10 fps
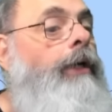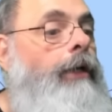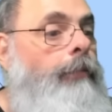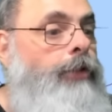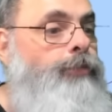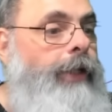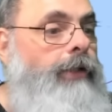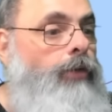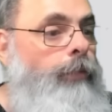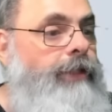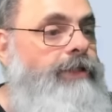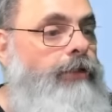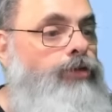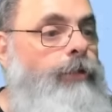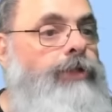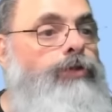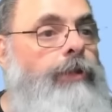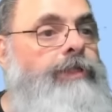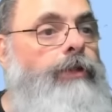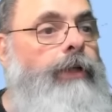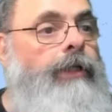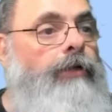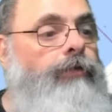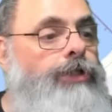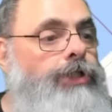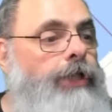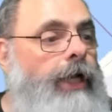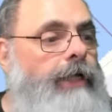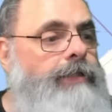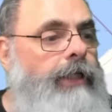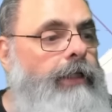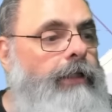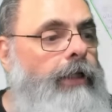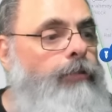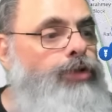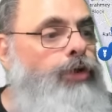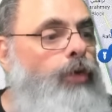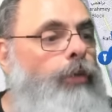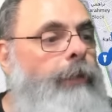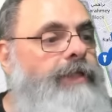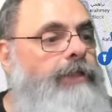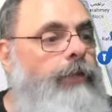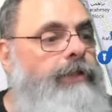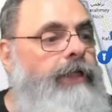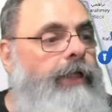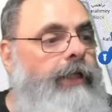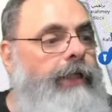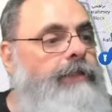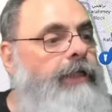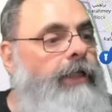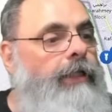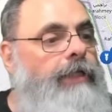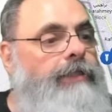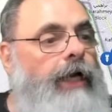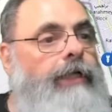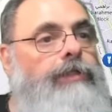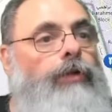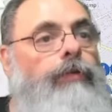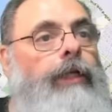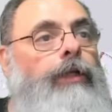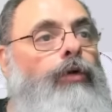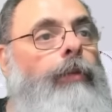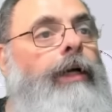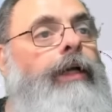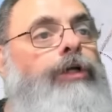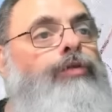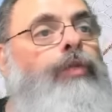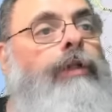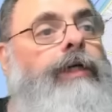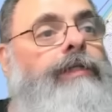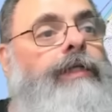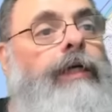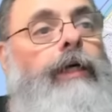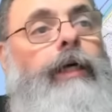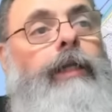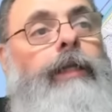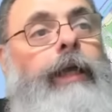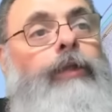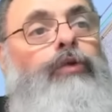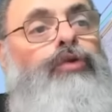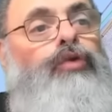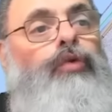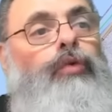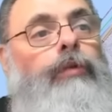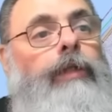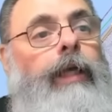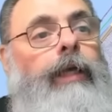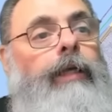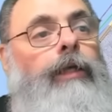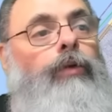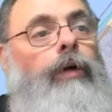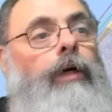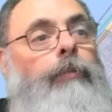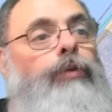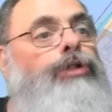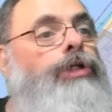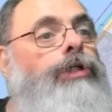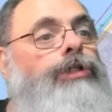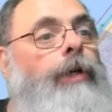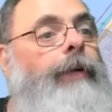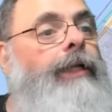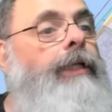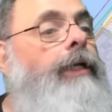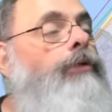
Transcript: Pois bem, começando sobre a situação aqui na faixa de Gaza, em termos de ocupação israelense aqui das áreas, não tem nenhuma grande mudança nem no sul, nem aqui no campo de Jabalia, no